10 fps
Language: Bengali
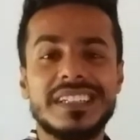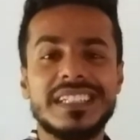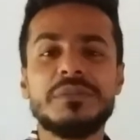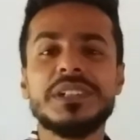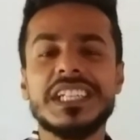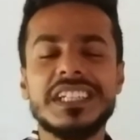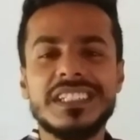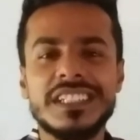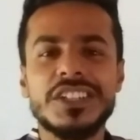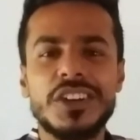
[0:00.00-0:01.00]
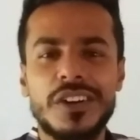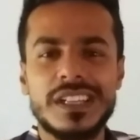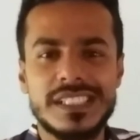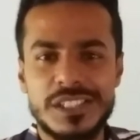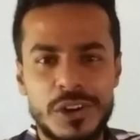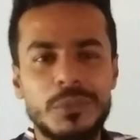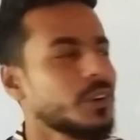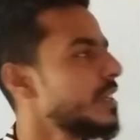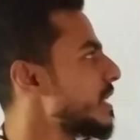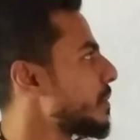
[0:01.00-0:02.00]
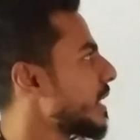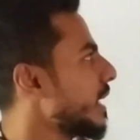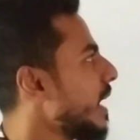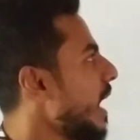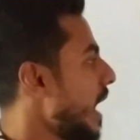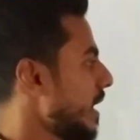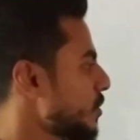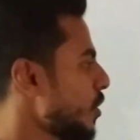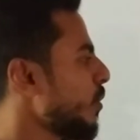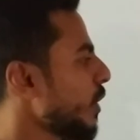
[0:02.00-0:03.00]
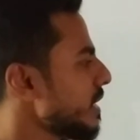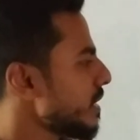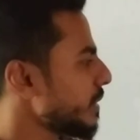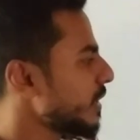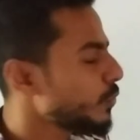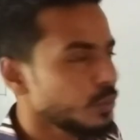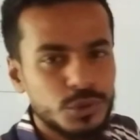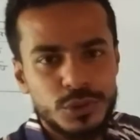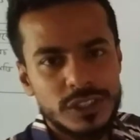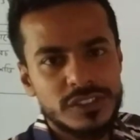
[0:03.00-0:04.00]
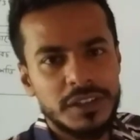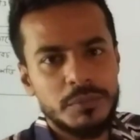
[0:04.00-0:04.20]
ডেবিট ক্রেডিট নির্ণয় করা যায় সমন্বয় তাই আর সমন্বয় তার গুরুত্ব আসলে